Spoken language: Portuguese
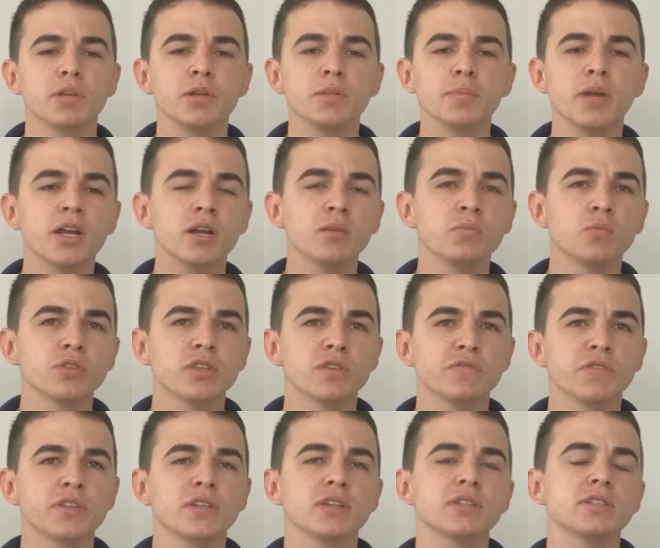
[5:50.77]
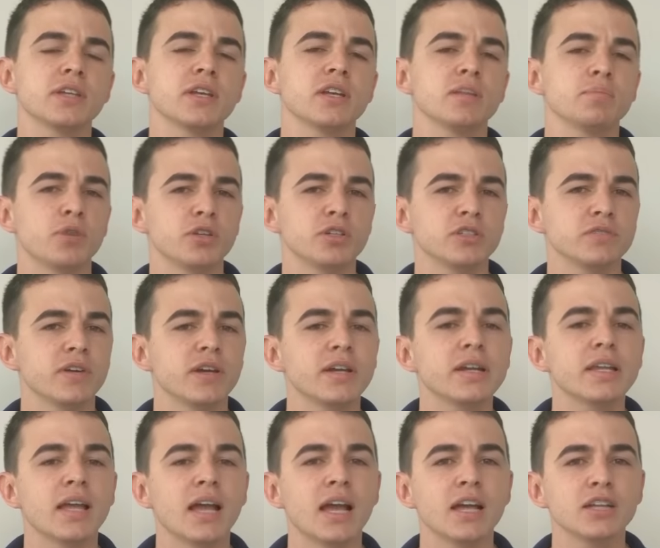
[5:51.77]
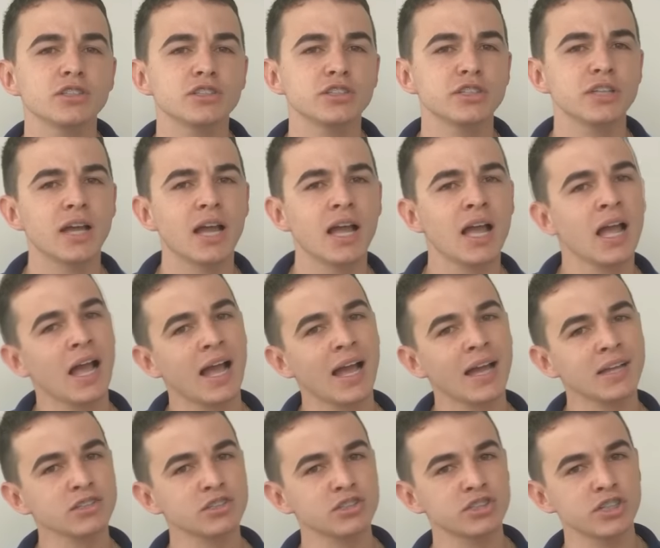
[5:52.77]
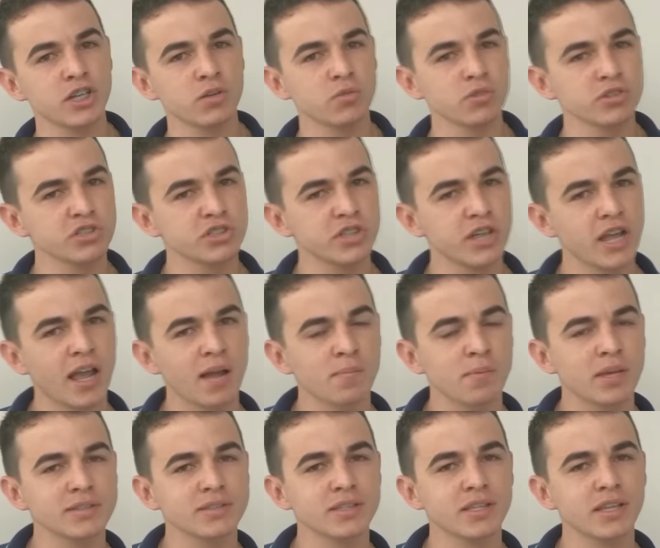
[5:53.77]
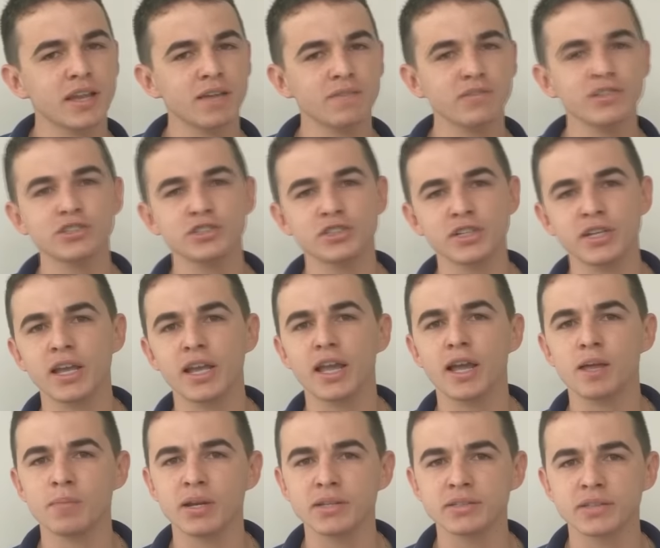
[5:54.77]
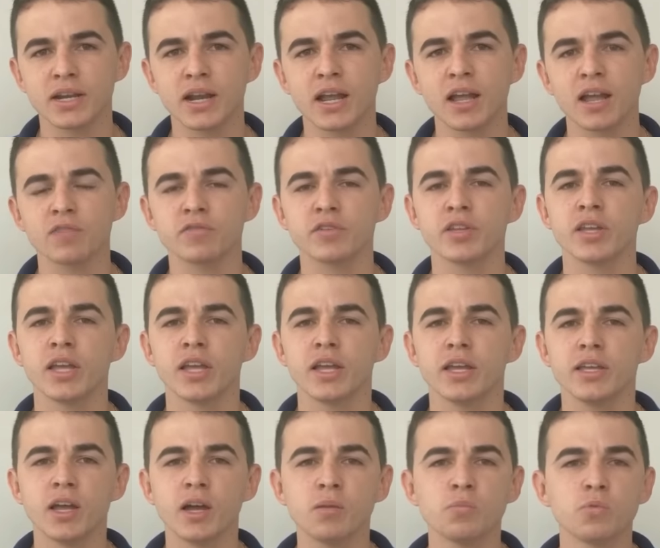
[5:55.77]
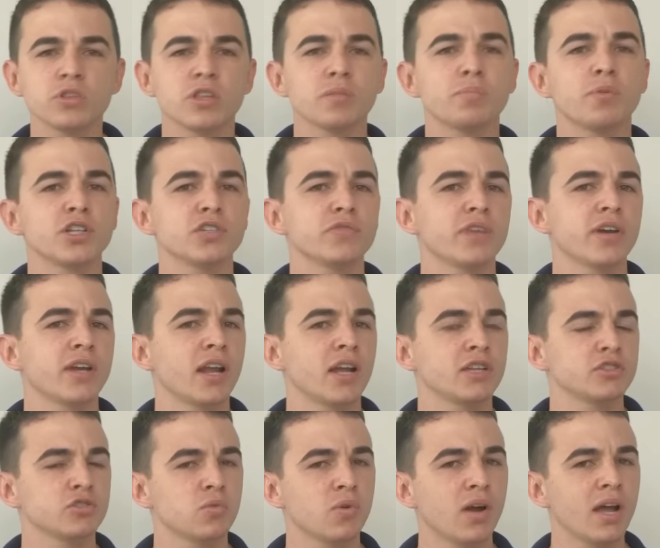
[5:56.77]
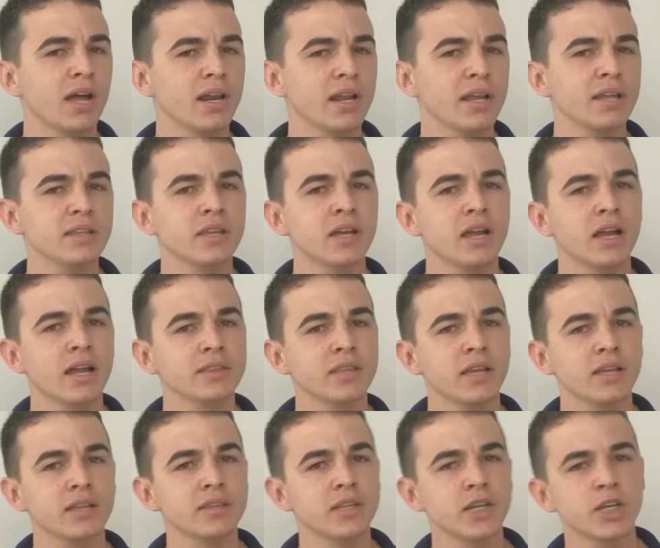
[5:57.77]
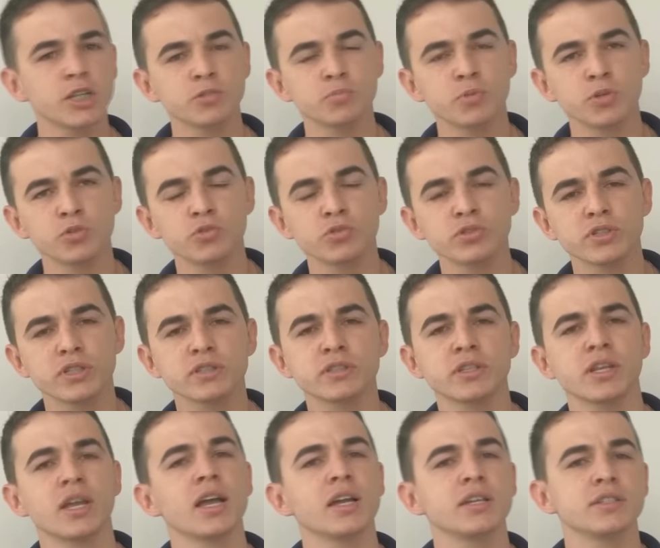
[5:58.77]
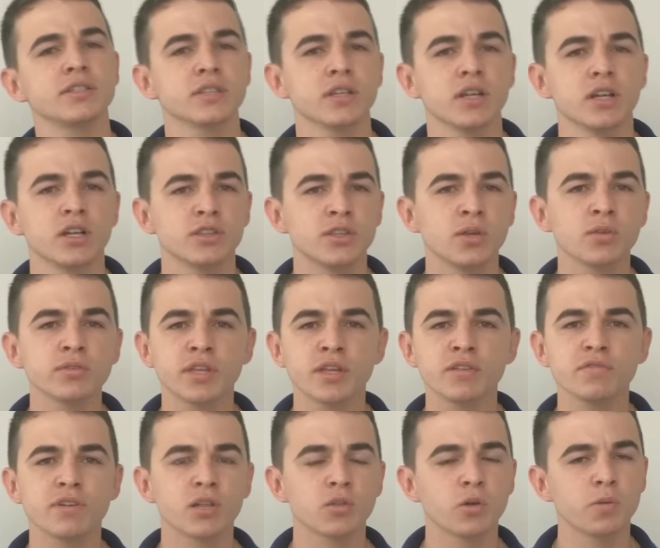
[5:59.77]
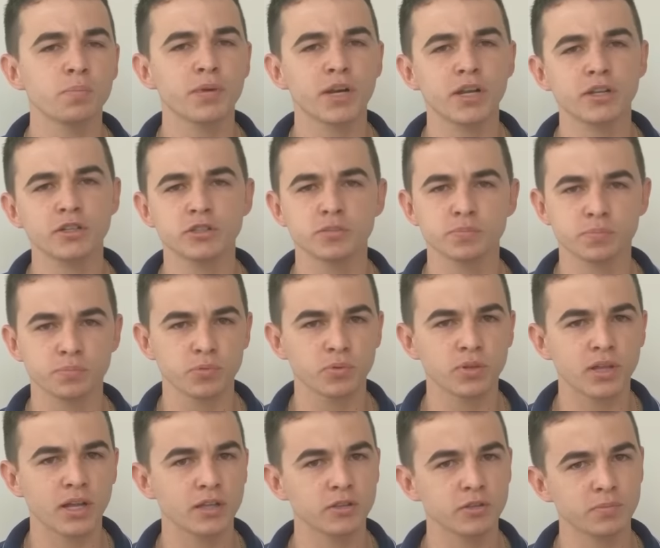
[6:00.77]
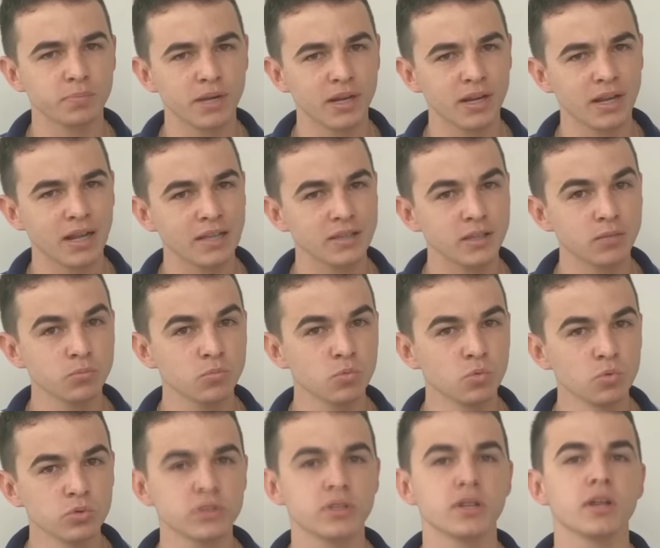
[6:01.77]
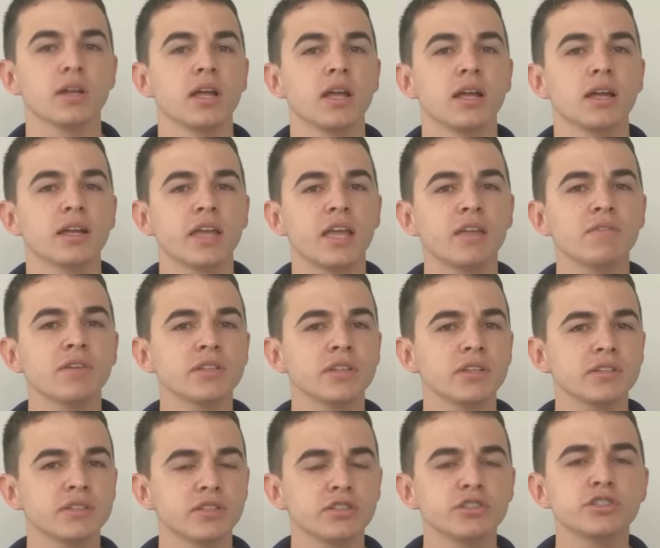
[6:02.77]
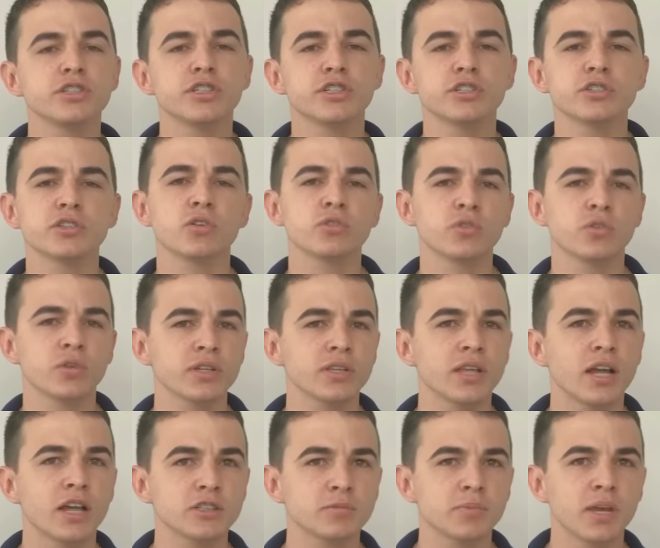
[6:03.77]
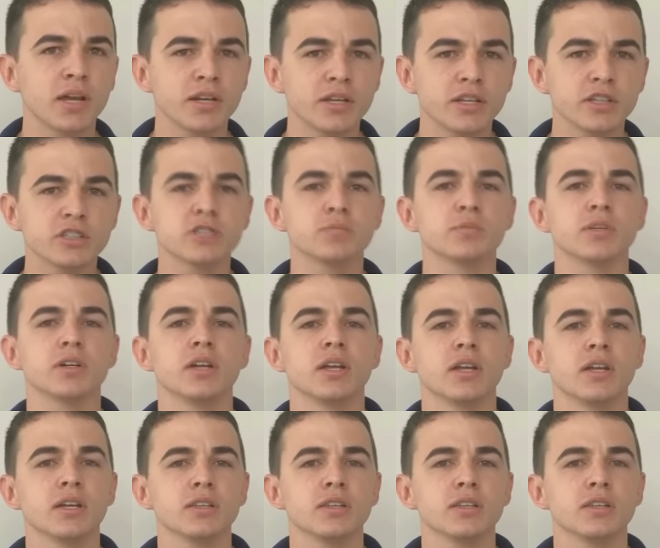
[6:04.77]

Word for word: Primeira multa financeira pode variar de A a G, onde é A é mais leve e G é mais grave. E a multa pode variar de 40 até R$ 3.200. Não tem valor pré-estipulado para cada multa. Quem vai decidir isso é a autoridade marítima.